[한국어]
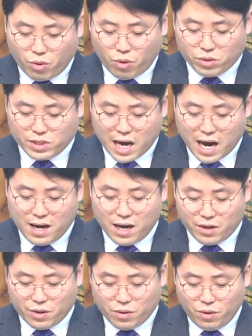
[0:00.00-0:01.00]
잘
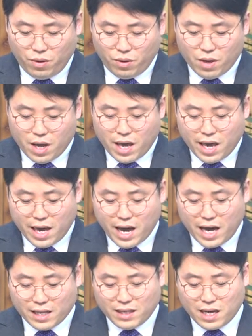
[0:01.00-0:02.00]
하려고 해야
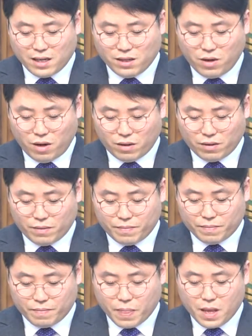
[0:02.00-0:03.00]
한다는 것.
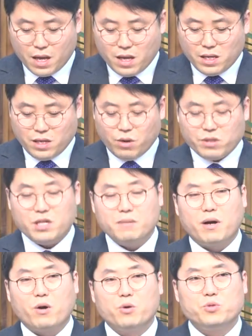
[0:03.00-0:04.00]
이것을
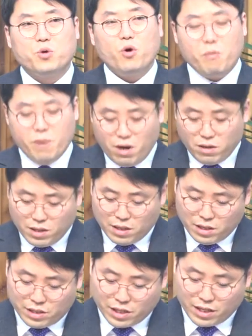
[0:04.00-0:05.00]
바로
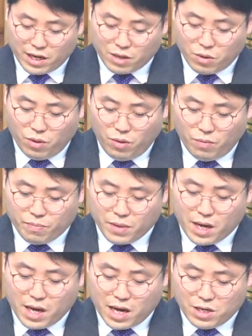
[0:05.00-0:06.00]
소명의식이라고
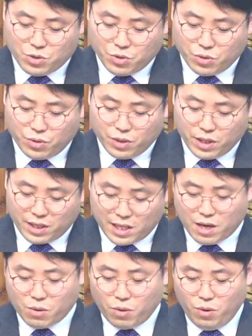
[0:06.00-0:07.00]
할 수
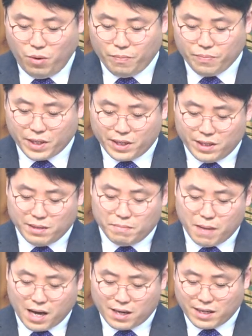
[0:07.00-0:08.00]
있다고 그는
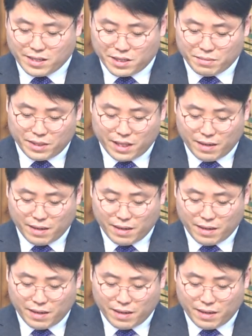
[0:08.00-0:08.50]
말을 했습니다.